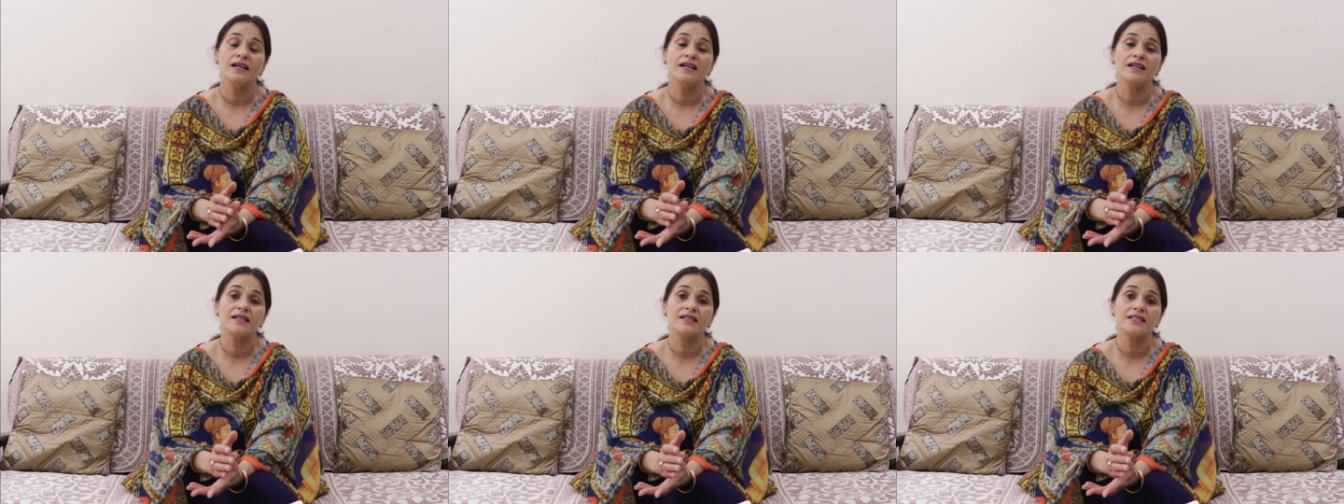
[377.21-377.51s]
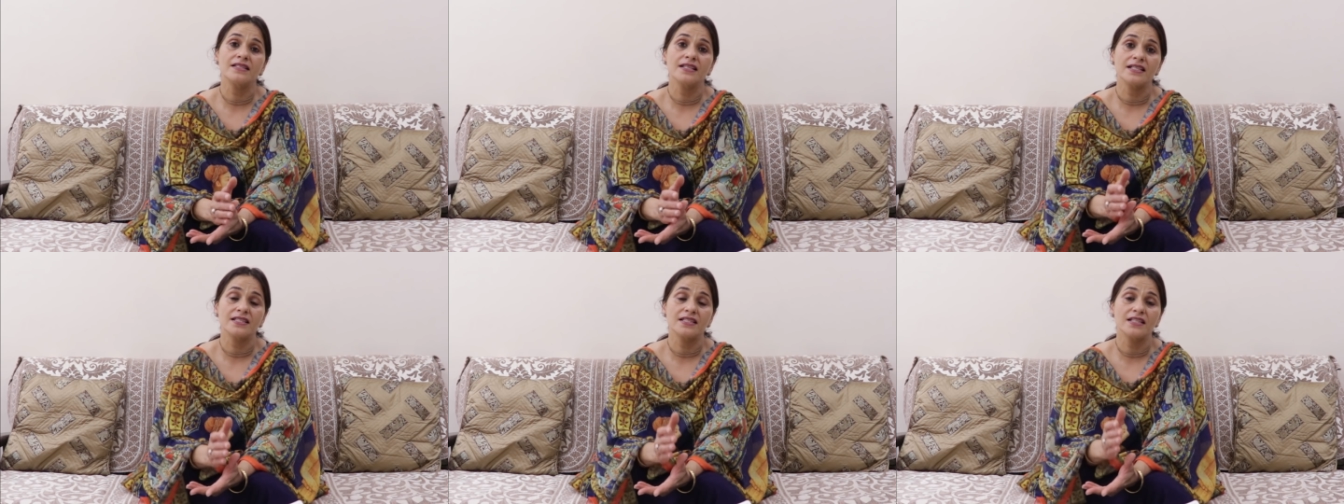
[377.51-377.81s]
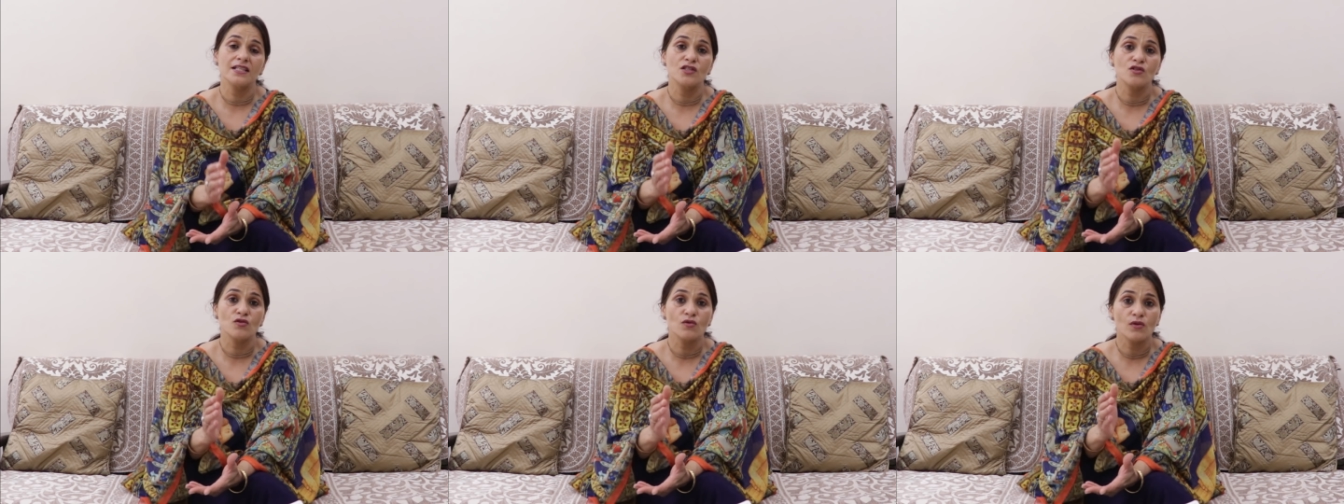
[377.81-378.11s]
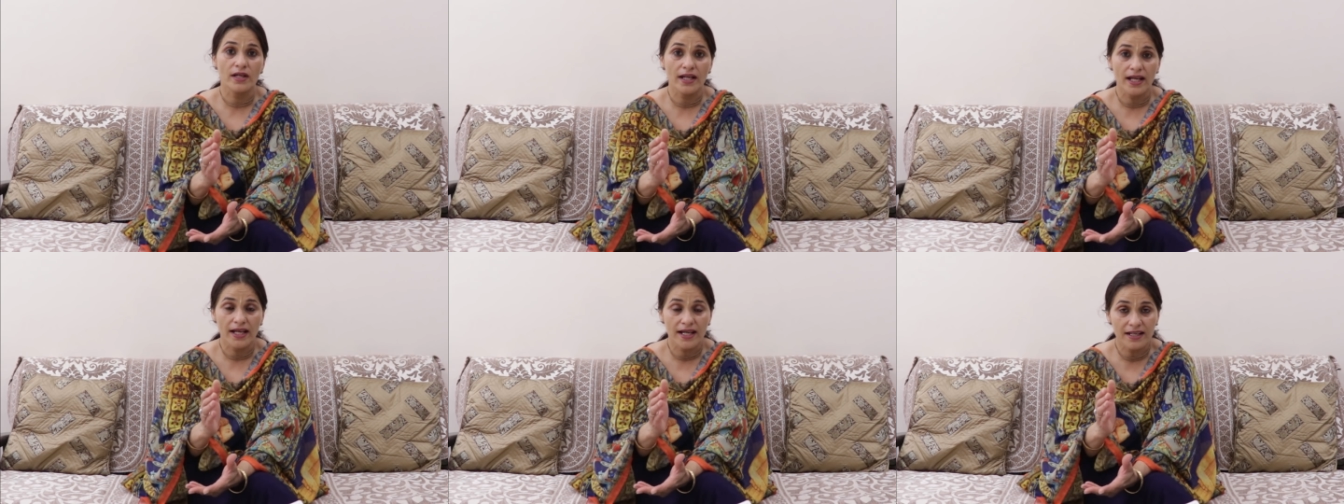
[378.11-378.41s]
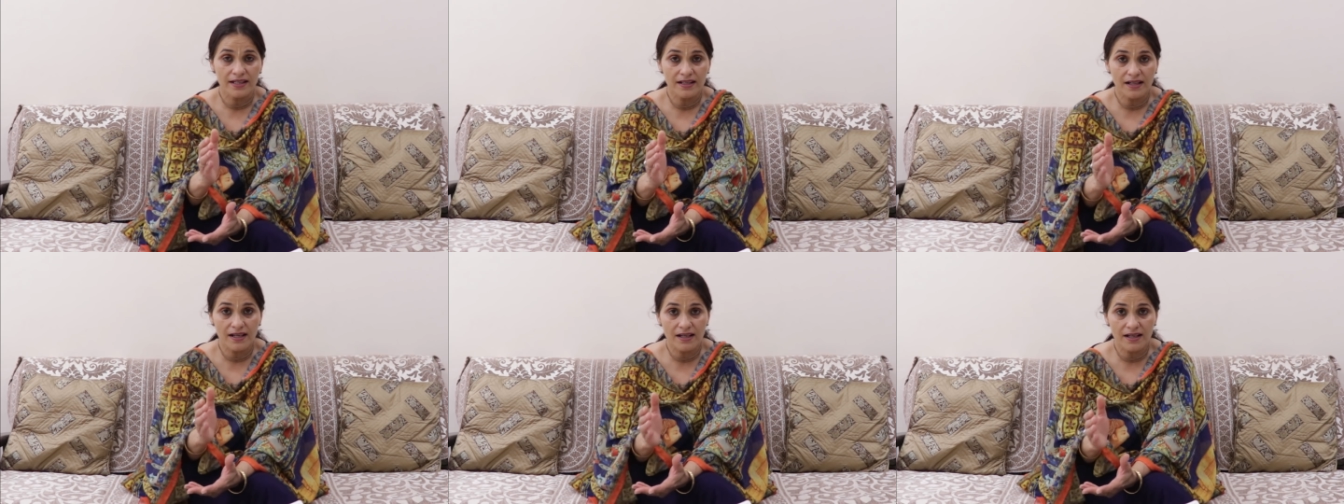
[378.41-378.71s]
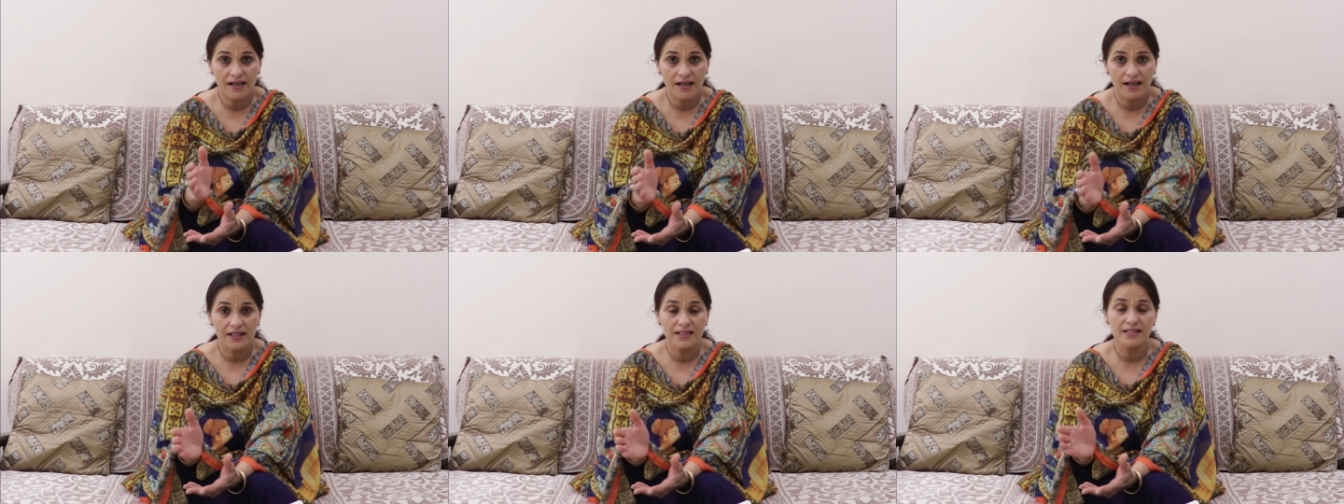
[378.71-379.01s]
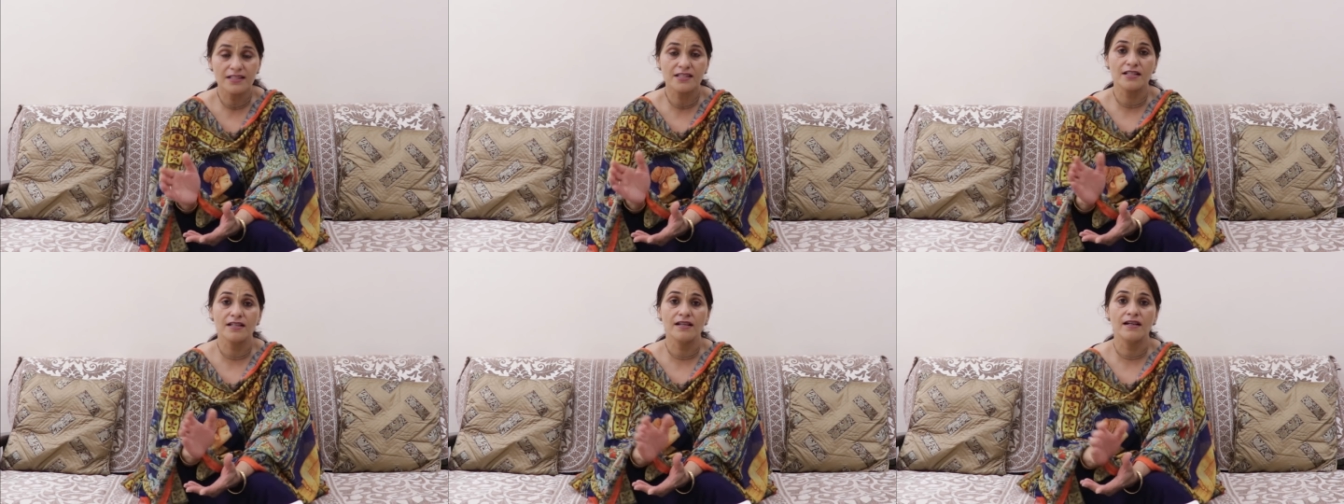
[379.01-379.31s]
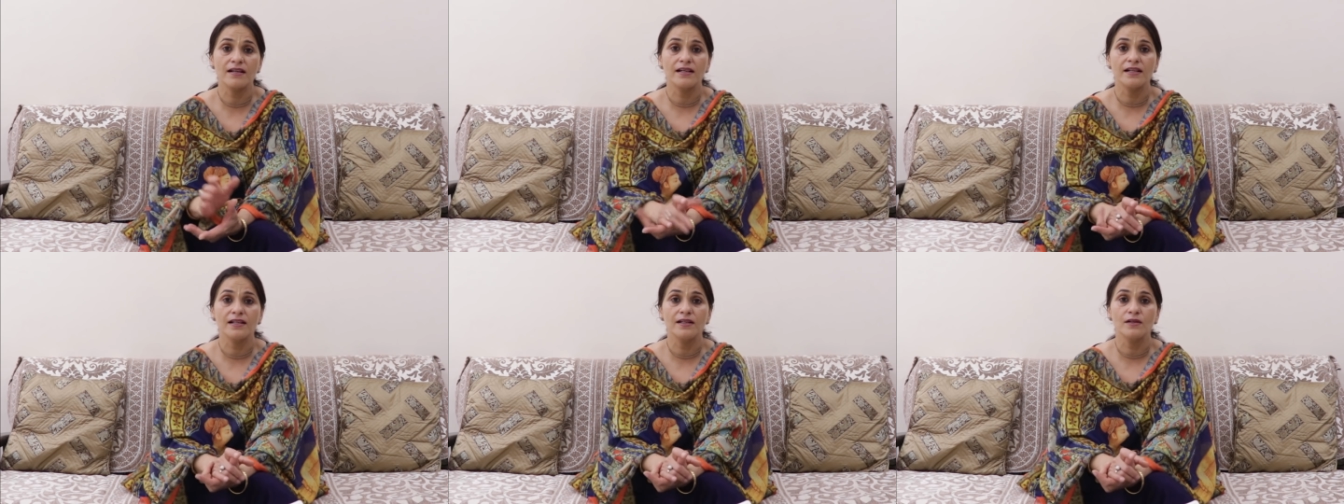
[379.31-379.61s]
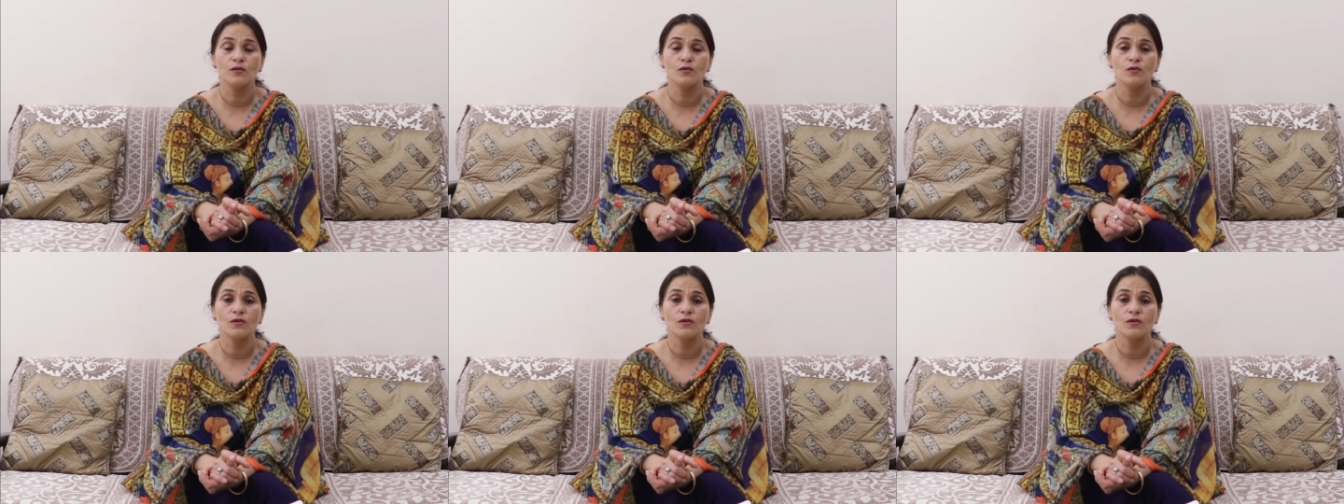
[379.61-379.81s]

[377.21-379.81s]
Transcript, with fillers: अगर जैसे जो ग्रहण का काल चल रहा